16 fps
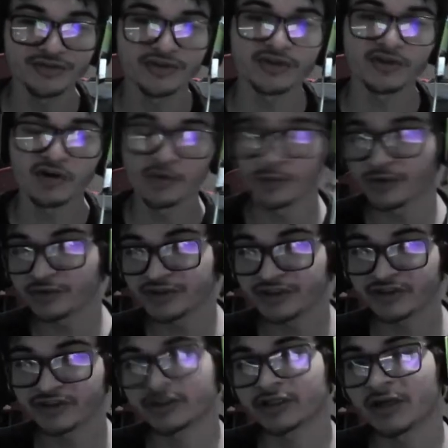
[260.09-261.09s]
como eu
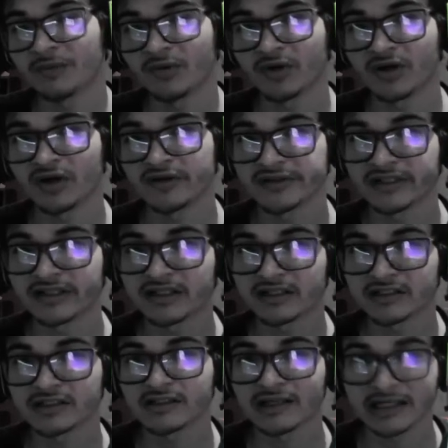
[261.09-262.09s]
disse que é por causa
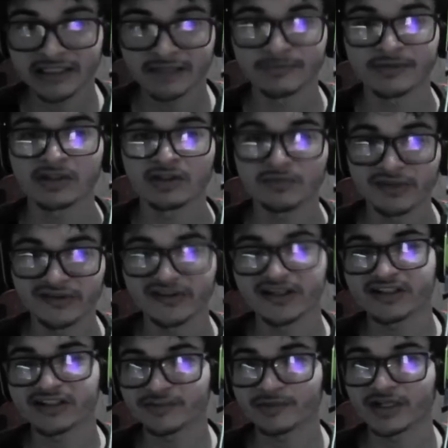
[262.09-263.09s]
da adaptador PCI
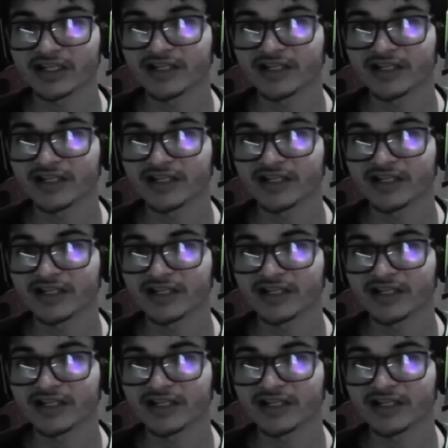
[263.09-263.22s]
Express.